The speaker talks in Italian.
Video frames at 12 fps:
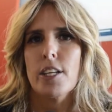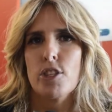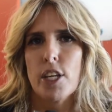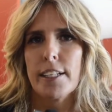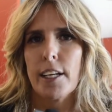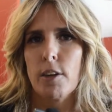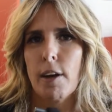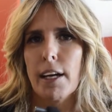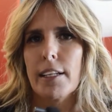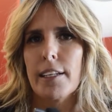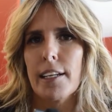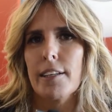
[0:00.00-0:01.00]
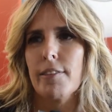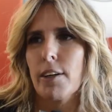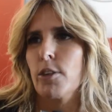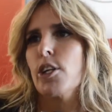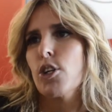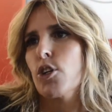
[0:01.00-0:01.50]
cercano anche
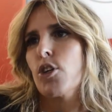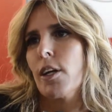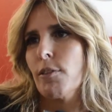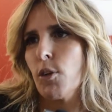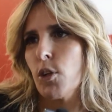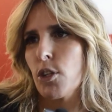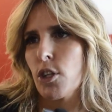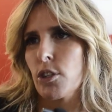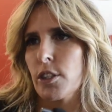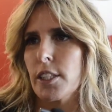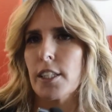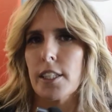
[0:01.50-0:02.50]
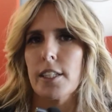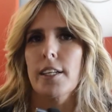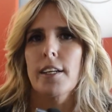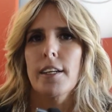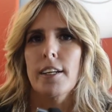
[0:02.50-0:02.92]
con il loro lavoro di,